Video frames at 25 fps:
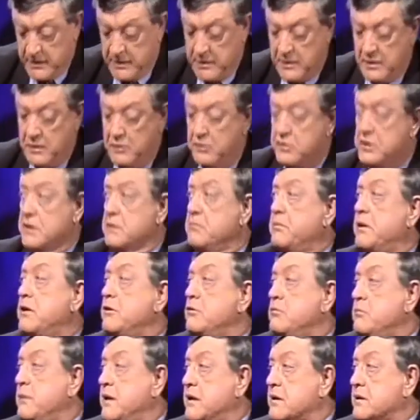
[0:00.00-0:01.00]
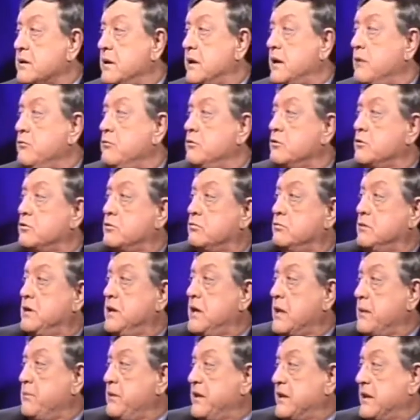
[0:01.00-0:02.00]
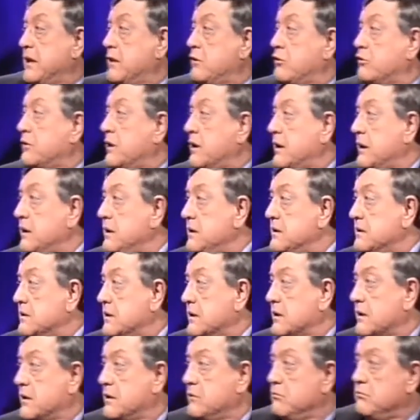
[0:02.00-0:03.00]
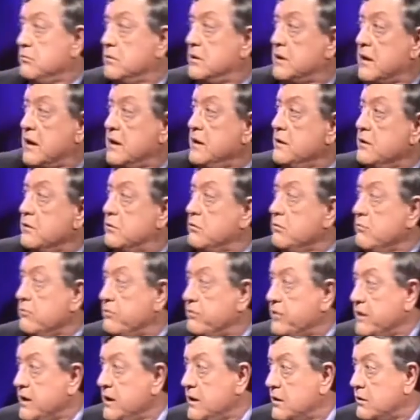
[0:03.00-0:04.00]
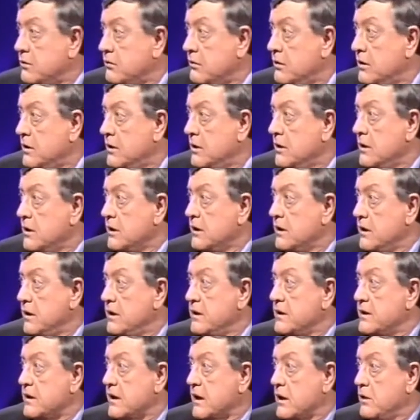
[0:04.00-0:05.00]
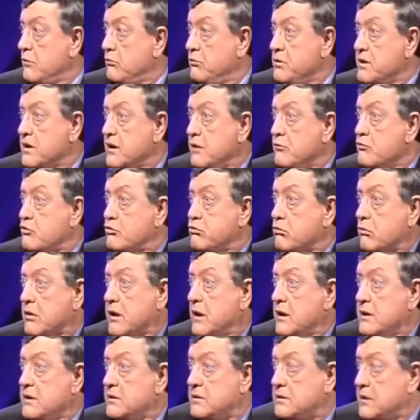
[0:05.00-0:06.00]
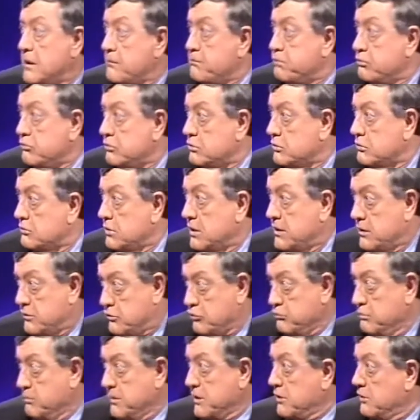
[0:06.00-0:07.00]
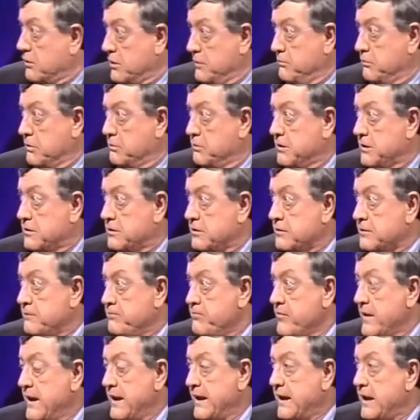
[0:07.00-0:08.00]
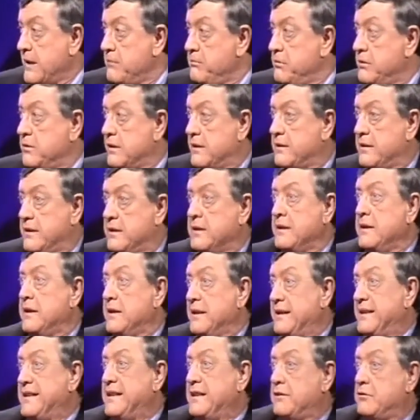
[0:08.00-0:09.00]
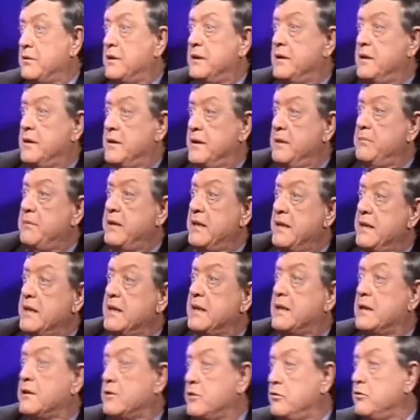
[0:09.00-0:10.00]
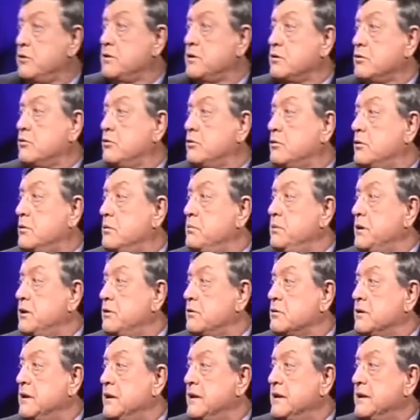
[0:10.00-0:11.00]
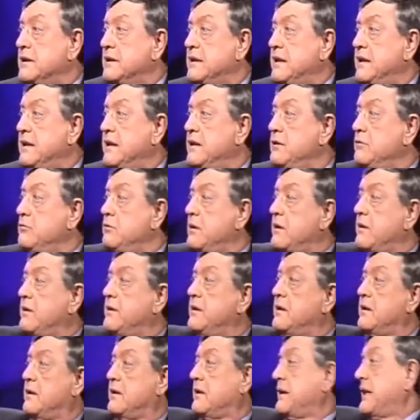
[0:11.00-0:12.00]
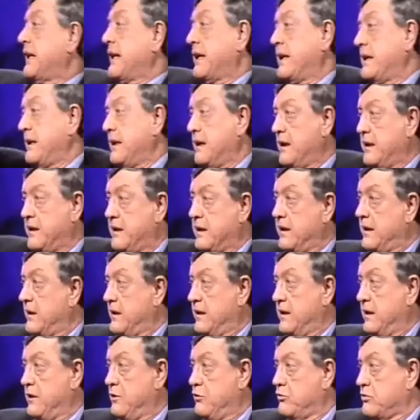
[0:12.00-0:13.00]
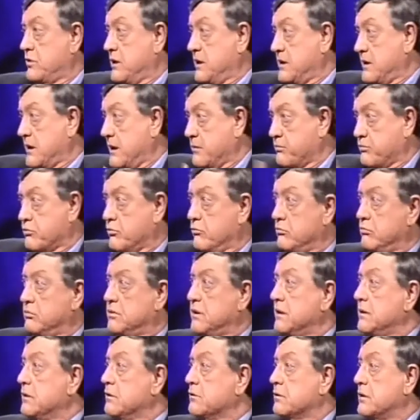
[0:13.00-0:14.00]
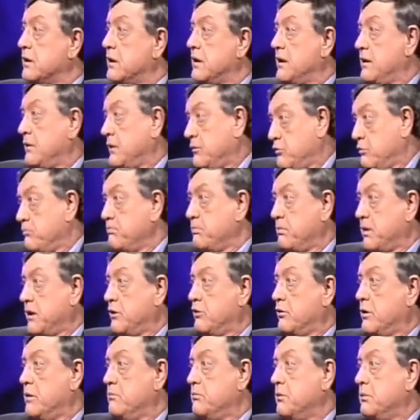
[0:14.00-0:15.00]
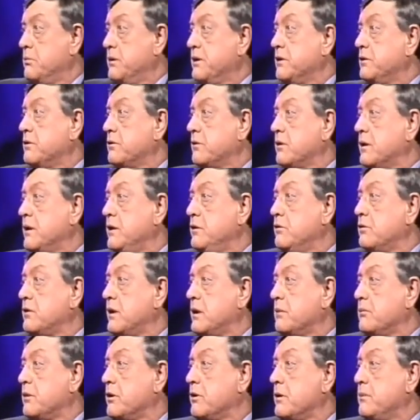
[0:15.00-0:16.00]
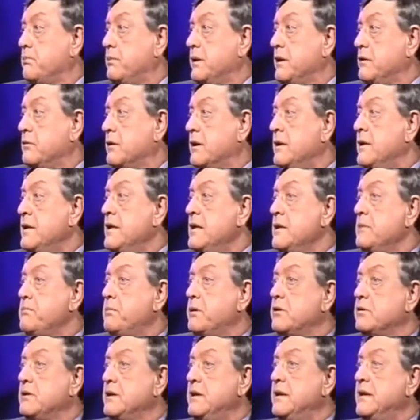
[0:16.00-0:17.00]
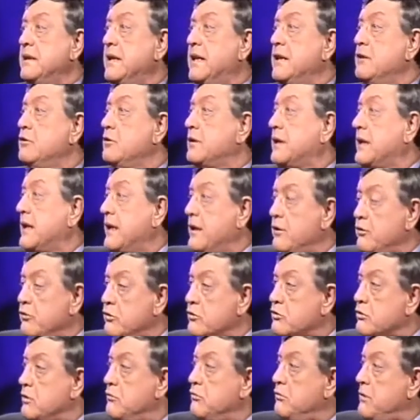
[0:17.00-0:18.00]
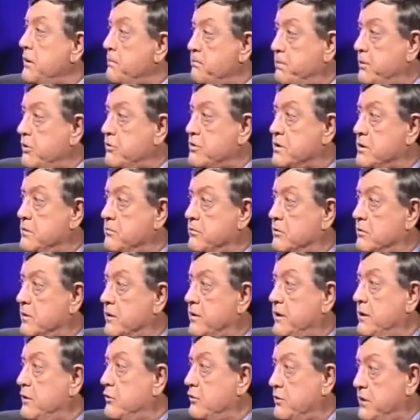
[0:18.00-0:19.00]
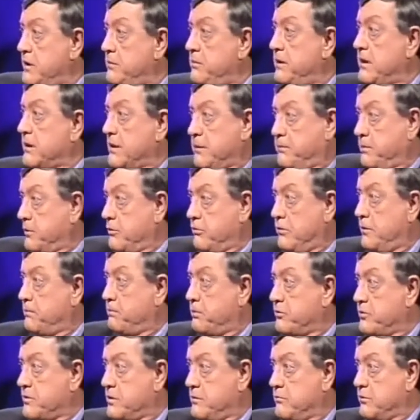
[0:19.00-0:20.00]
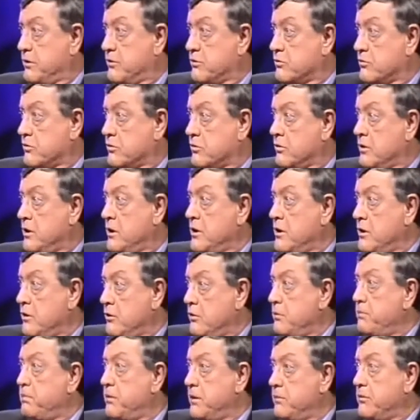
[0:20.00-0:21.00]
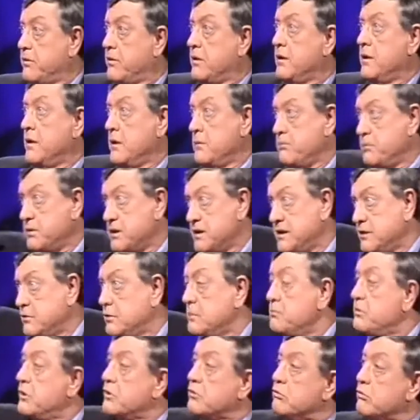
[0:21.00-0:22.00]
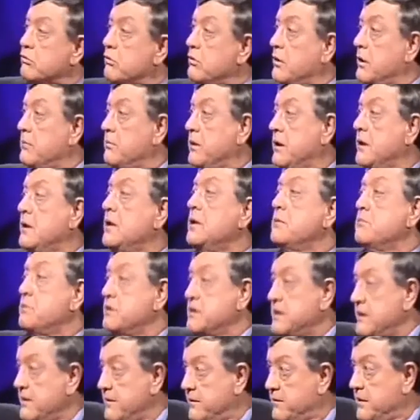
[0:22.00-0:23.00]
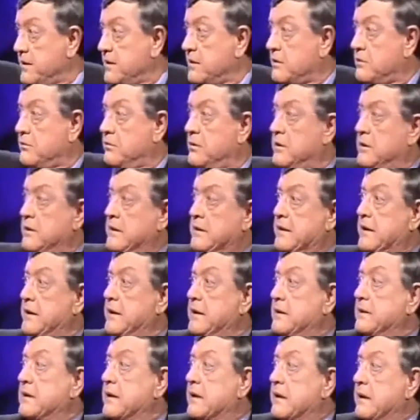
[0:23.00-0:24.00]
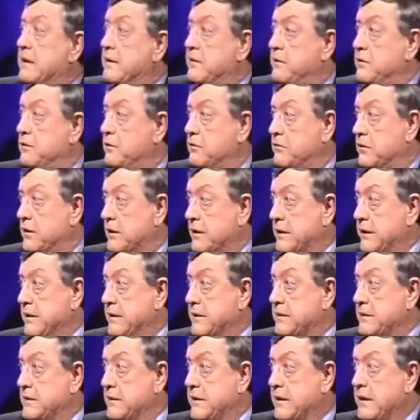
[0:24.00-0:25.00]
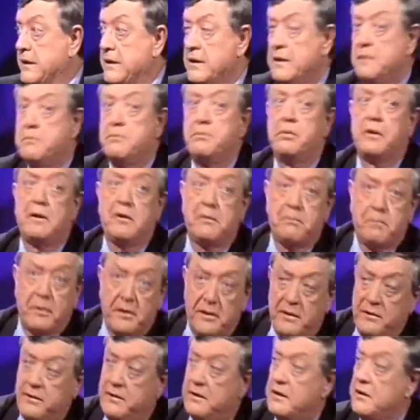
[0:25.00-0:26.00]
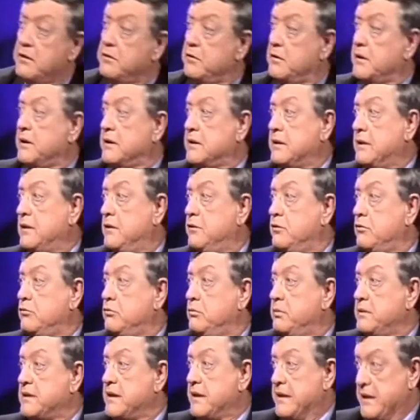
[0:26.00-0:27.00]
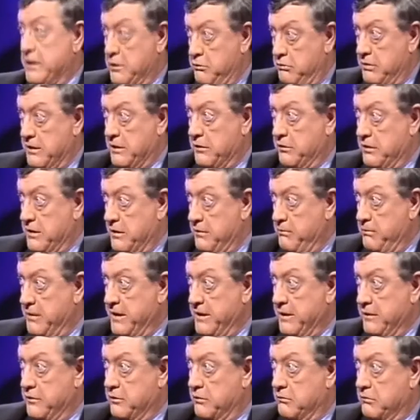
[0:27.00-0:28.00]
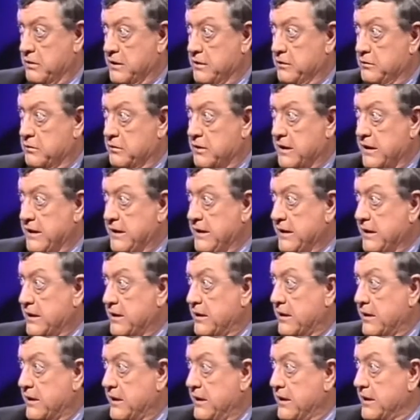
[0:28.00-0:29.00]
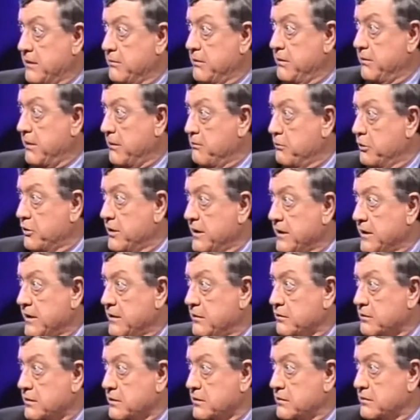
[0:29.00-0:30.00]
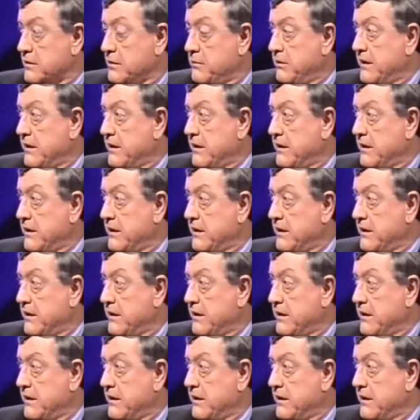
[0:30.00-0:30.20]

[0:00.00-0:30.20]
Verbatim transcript: Eh, los hermanos Marx eran unos dinamiteros dadaístas de un talento infinito, y Jerry Lewis era un surrealista puro, en sus mejores momentos. En cambio, es decir, de, manera que todos esos cómicos tienen una. La genialidad en ellos es absoluta y total, en los mejores momentos de ellos, en las mejores películas. Pero tienen algo que no, es próximo, es decir, nos divierte, pero no es próximo a nosotros. No podemos decir, pues esto me ocurrió a mí. Pues es cierto que esa relación con aquella chica, pero, es cierto que yo tuve esa neura con el médico cuando creía, creía que me iba a morir y todas esas cosas.